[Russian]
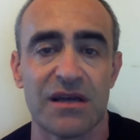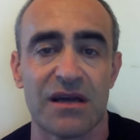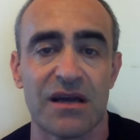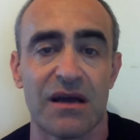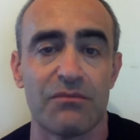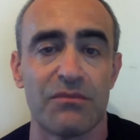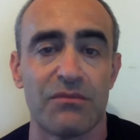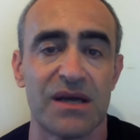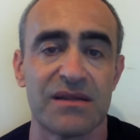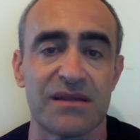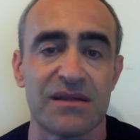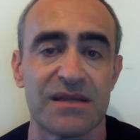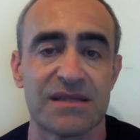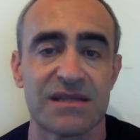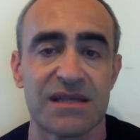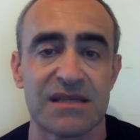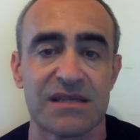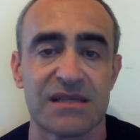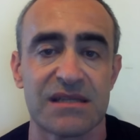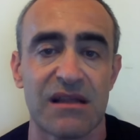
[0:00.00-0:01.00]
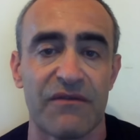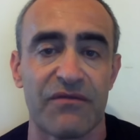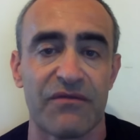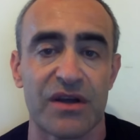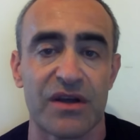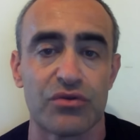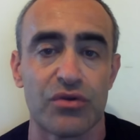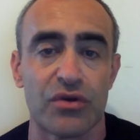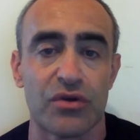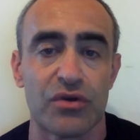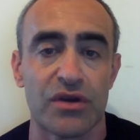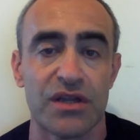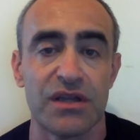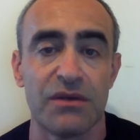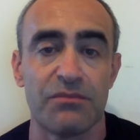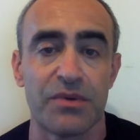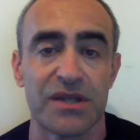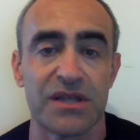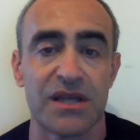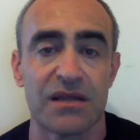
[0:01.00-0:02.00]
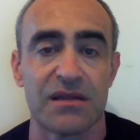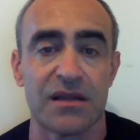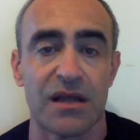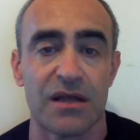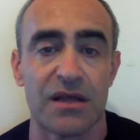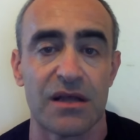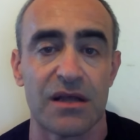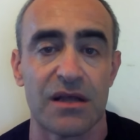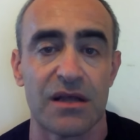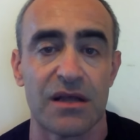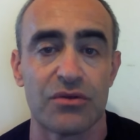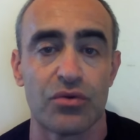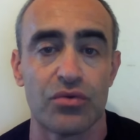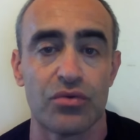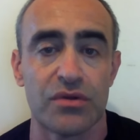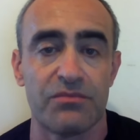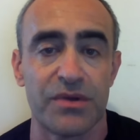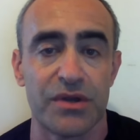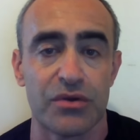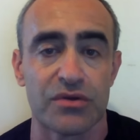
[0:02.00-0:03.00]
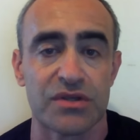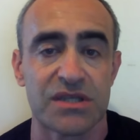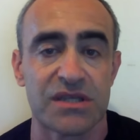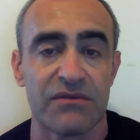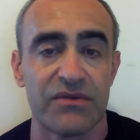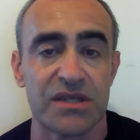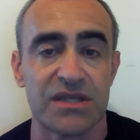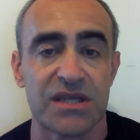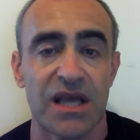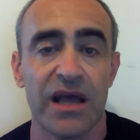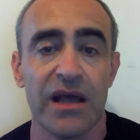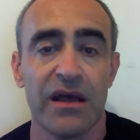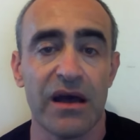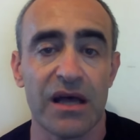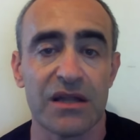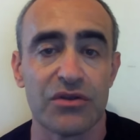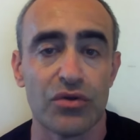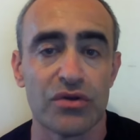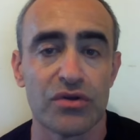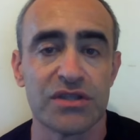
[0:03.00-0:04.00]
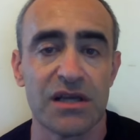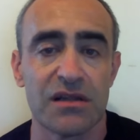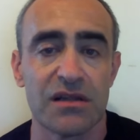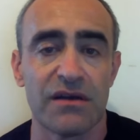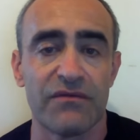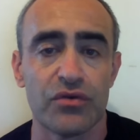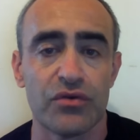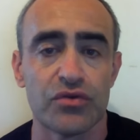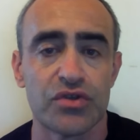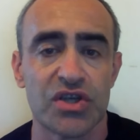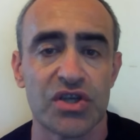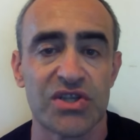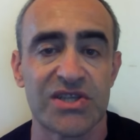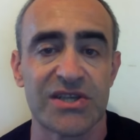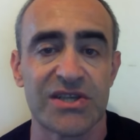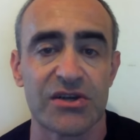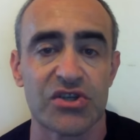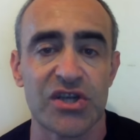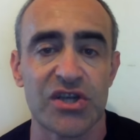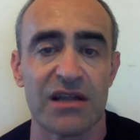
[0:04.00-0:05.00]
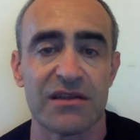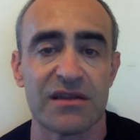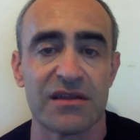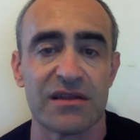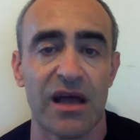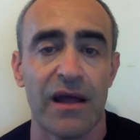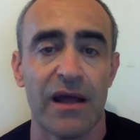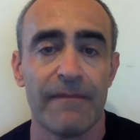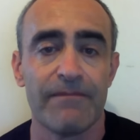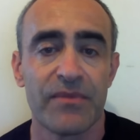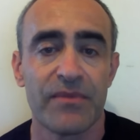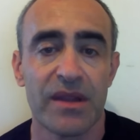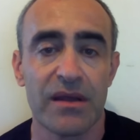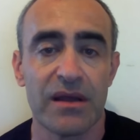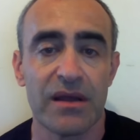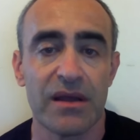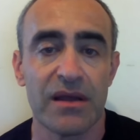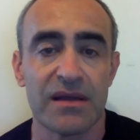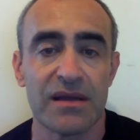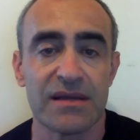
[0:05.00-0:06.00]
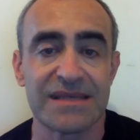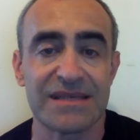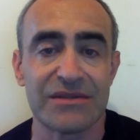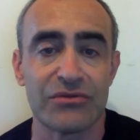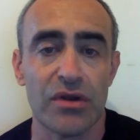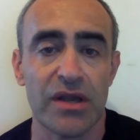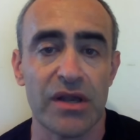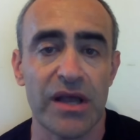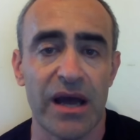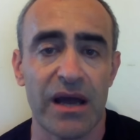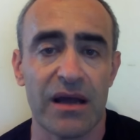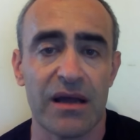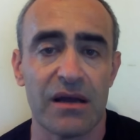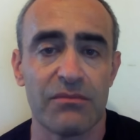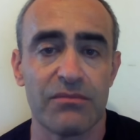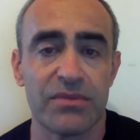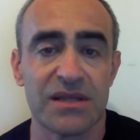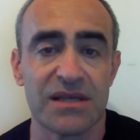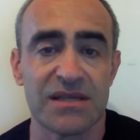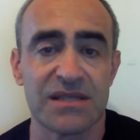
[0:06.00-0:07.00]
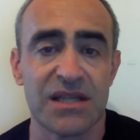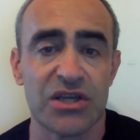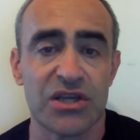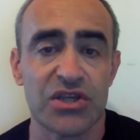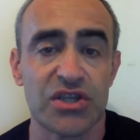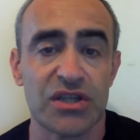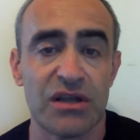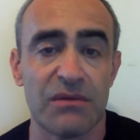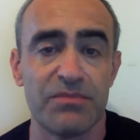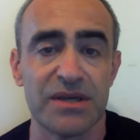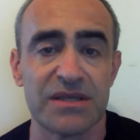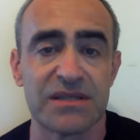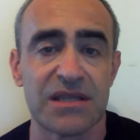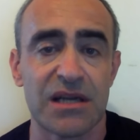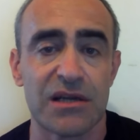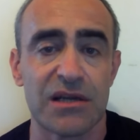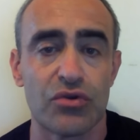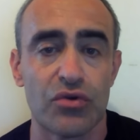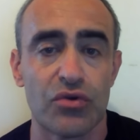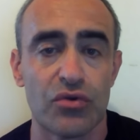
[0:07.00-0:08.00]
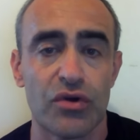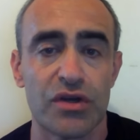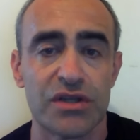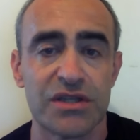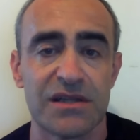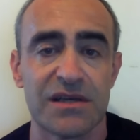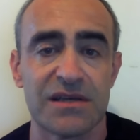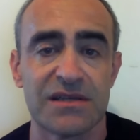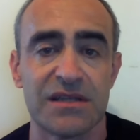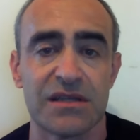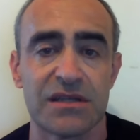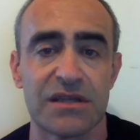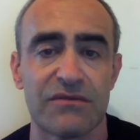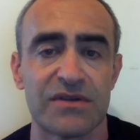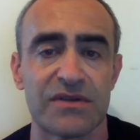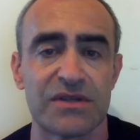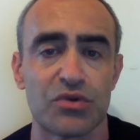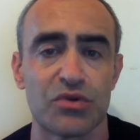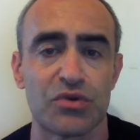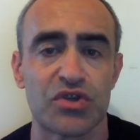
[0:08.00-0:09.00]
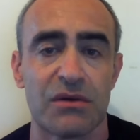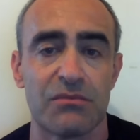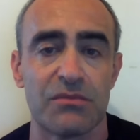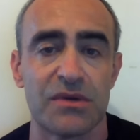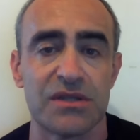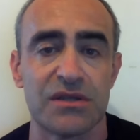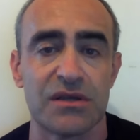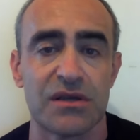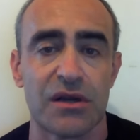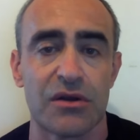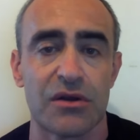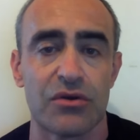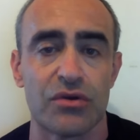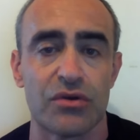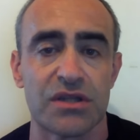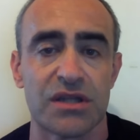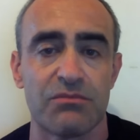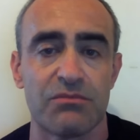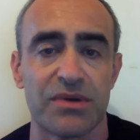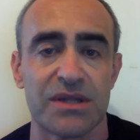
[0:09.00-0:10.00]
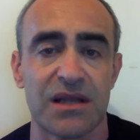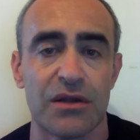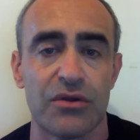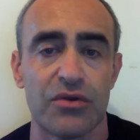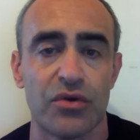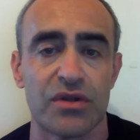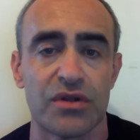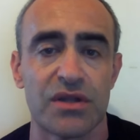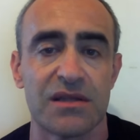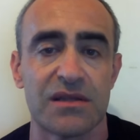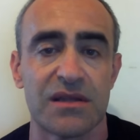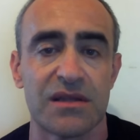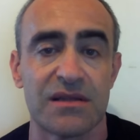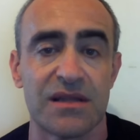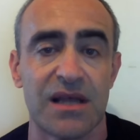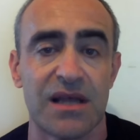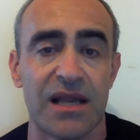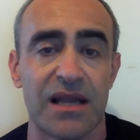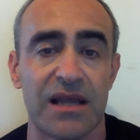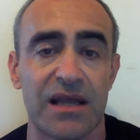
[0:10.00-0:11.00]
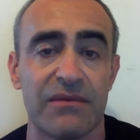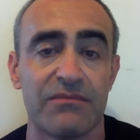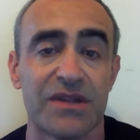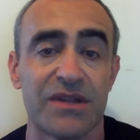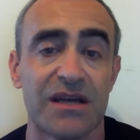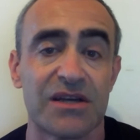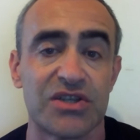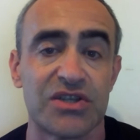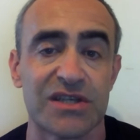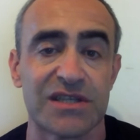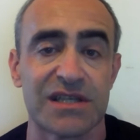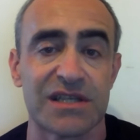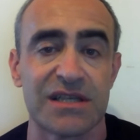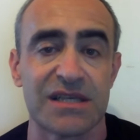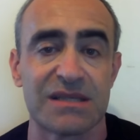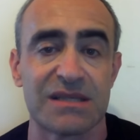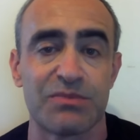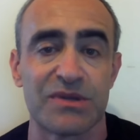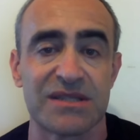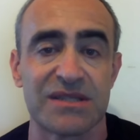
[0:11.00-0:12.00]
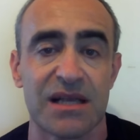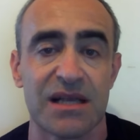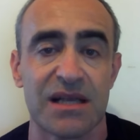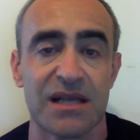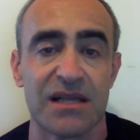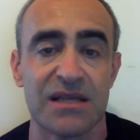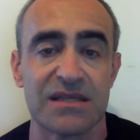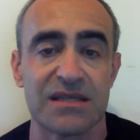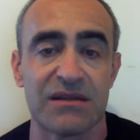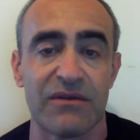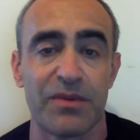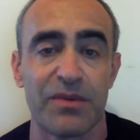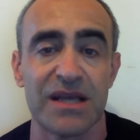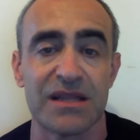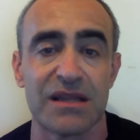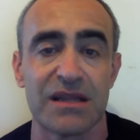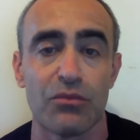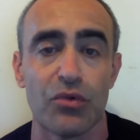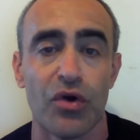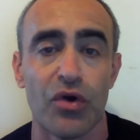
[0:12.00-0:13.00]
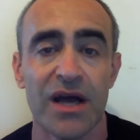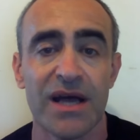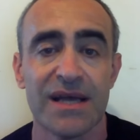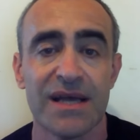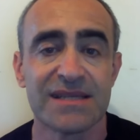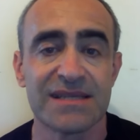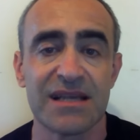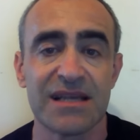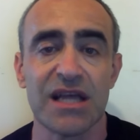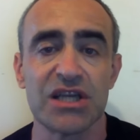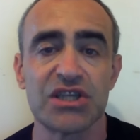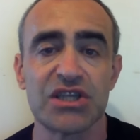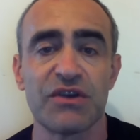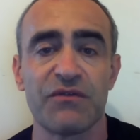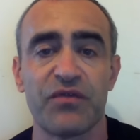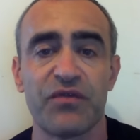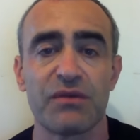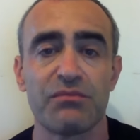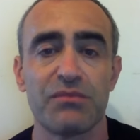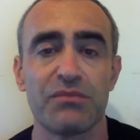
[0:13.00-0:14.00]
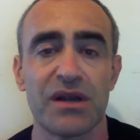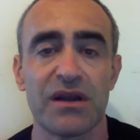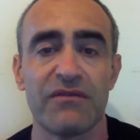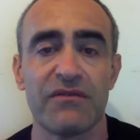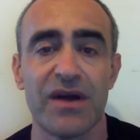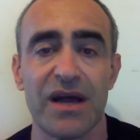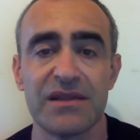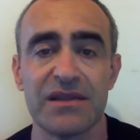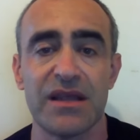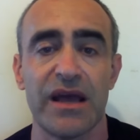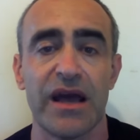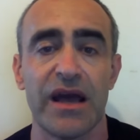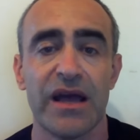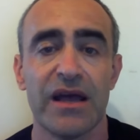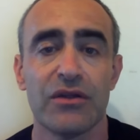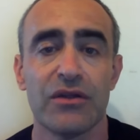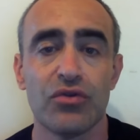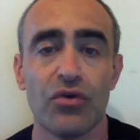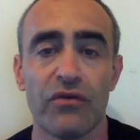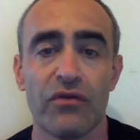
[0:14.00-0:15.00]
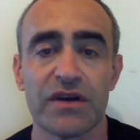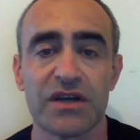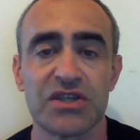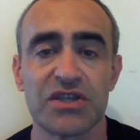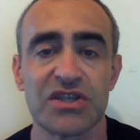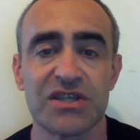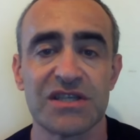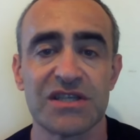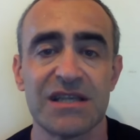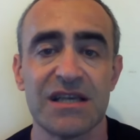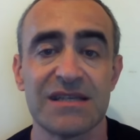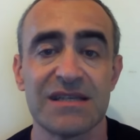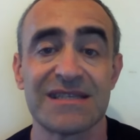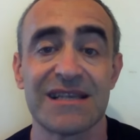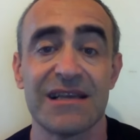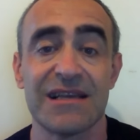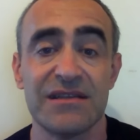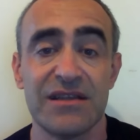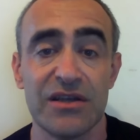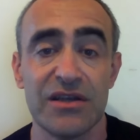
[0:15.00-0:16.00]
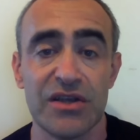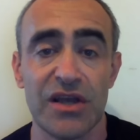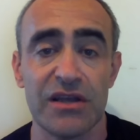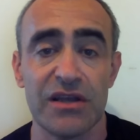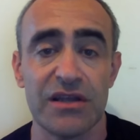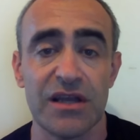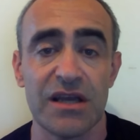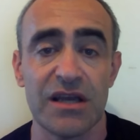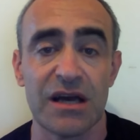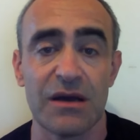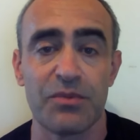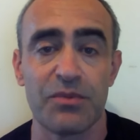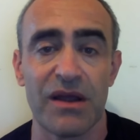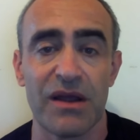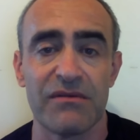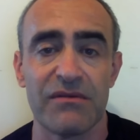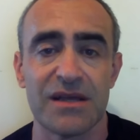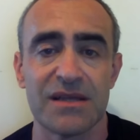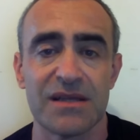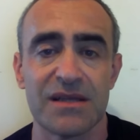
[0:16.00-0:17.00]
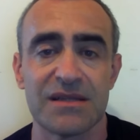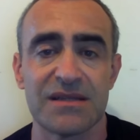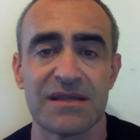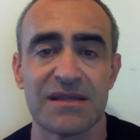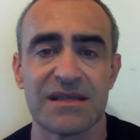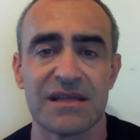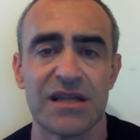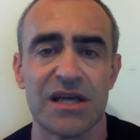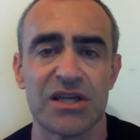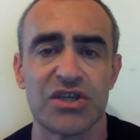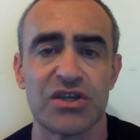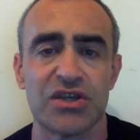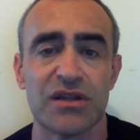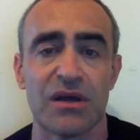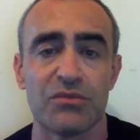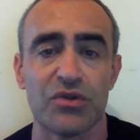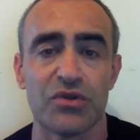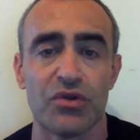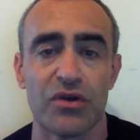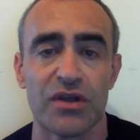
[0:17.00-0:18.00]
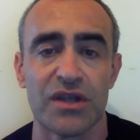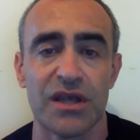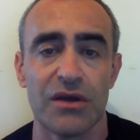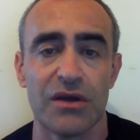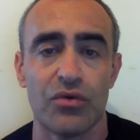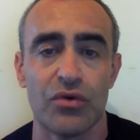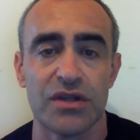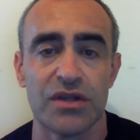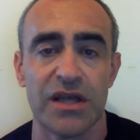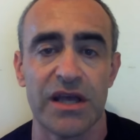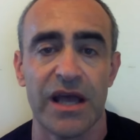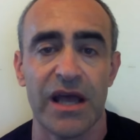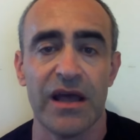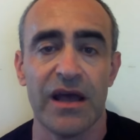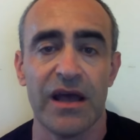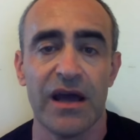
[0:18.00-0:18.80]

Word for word: Это командный состав, который непонятно откуда берется. Ведь одно дело выучить сержанта Э, с нуля как бы достаточно быстро, а другое дело, где ты возьмешь командира роты, батальона и так далее, и многочисленных специалистов. Поэтому задачи формирования новых частей соединений, как правило, это задачи на многие годы.